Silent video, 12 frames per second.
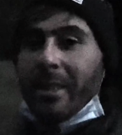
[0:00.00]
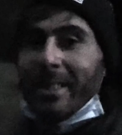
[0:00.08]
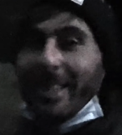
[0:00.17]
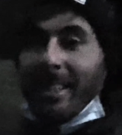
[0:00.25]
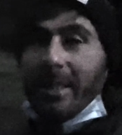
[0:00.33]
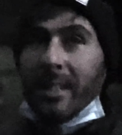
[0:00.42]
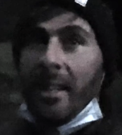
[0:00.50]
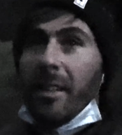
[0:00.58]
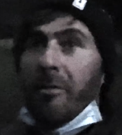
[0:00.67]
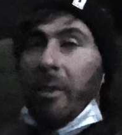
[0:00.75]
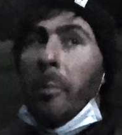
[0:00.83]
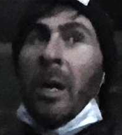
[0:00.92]
stra stra
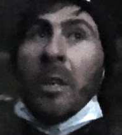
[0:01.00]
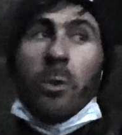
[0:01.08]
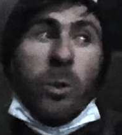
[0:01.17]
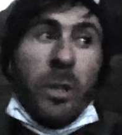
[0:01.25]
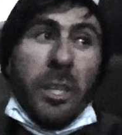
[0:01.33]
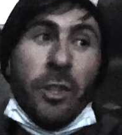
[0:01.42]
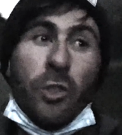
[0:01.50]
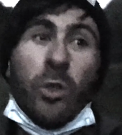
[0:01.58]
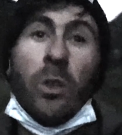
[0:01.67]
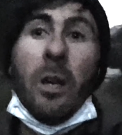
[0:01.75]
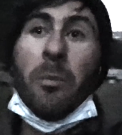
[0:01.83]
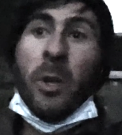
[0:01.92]
affamato, ho
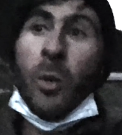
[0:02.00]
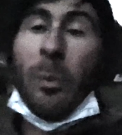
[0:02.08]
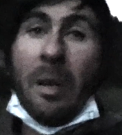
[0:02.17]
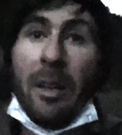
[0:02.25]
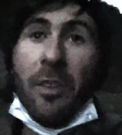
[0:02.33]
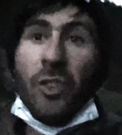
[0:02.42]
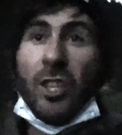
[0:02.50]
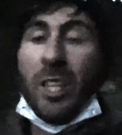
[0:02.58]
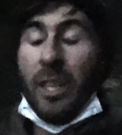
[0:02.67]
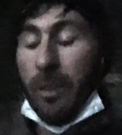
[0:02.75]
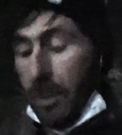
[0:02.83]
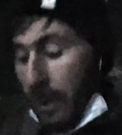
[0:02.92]
chiesto almeno per la cena